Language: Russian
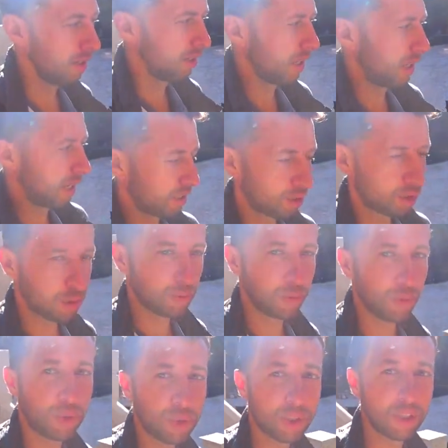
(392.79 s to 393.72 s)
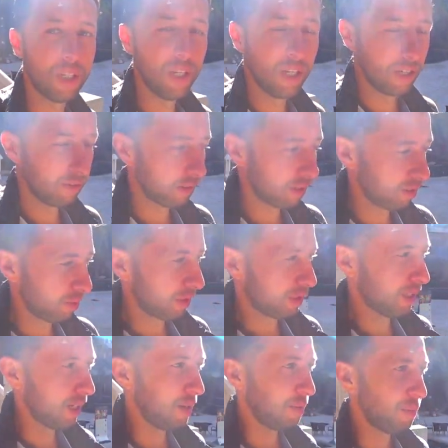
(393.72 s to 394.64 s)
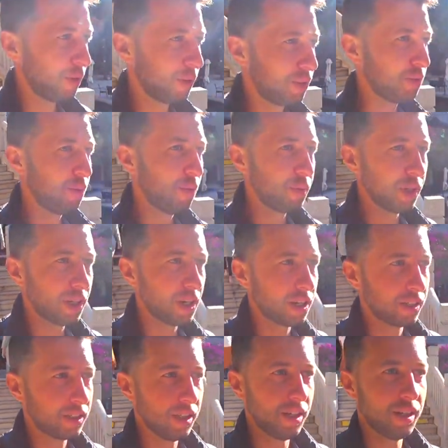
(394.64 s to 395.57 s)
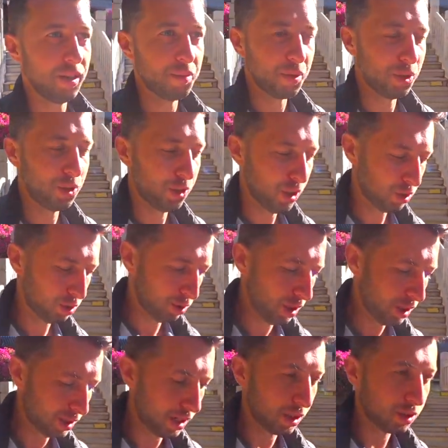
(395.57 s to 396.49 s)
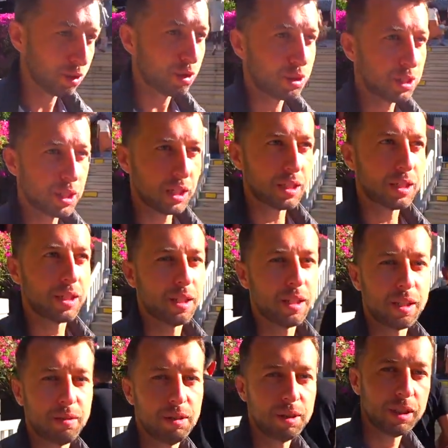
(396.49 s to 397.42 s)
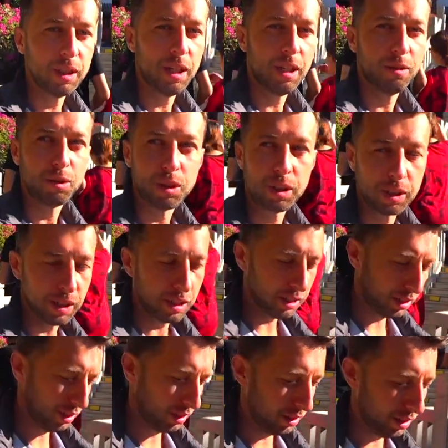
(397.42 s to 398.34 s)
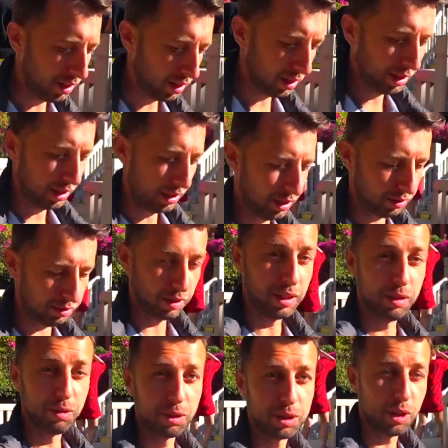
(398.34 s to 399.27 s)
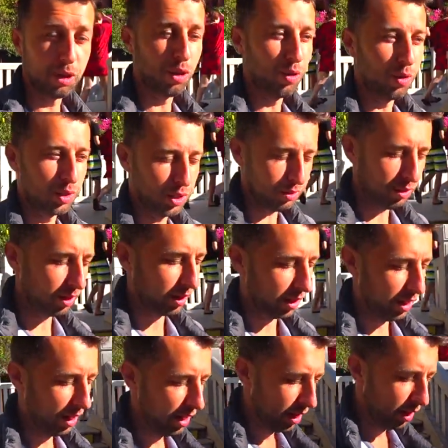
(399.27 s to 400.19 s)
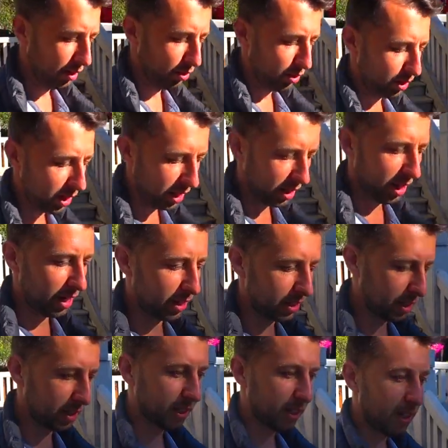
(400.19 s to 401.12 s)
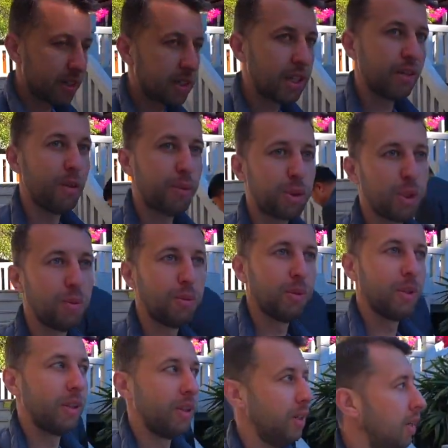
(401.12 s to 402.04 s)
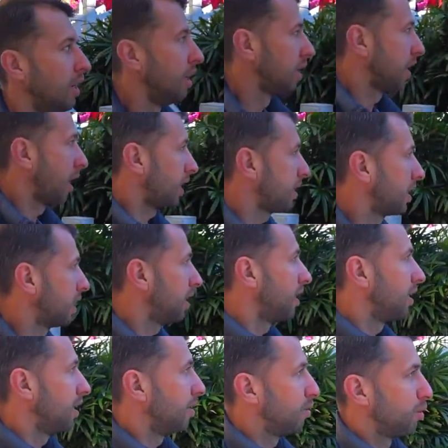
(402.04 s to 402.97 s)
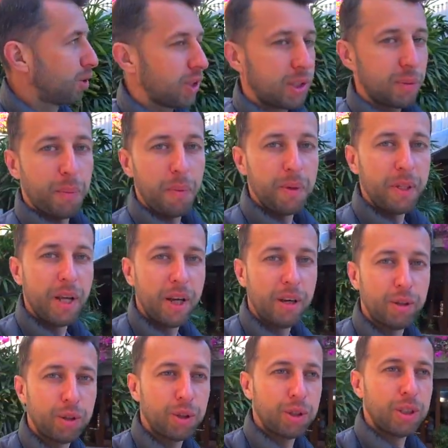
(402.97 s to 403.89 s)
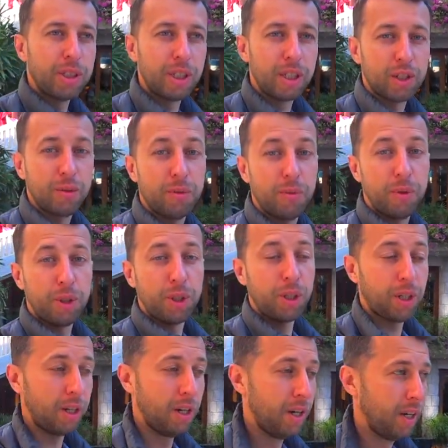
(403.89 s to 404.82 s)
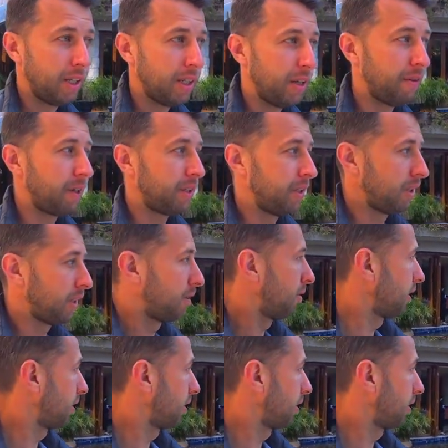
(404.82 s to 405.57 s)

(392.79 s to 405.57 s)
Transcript: раз четвертый в этом отеле, поэтому у меня как-то, приезжая сюда, сразу ассоциация этого отеля, вот китайский стиль и цветы вот такого цвета. Ну, не знаю, как ассоциация, в общем, э, как-то уже запоминающаяся, скажем, фишка, наверное, этого